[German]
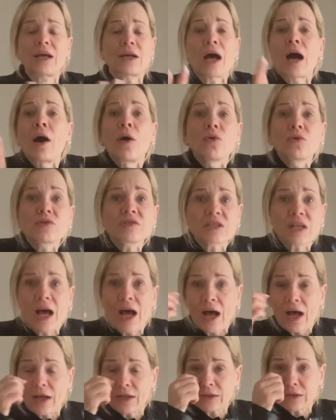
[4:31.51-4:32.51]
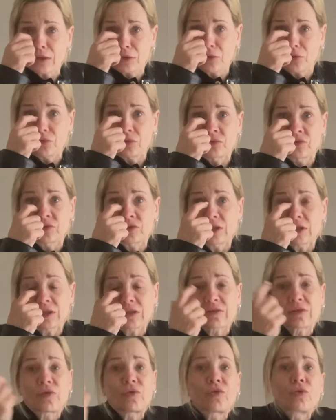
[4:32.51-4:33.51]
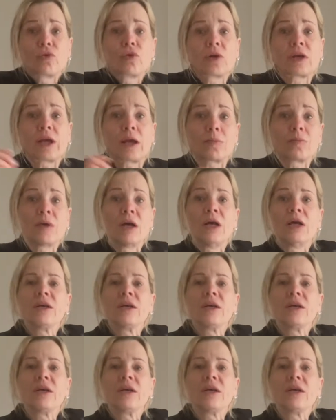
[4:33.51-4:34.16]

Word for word: ausarten und dir das Gefühl geben,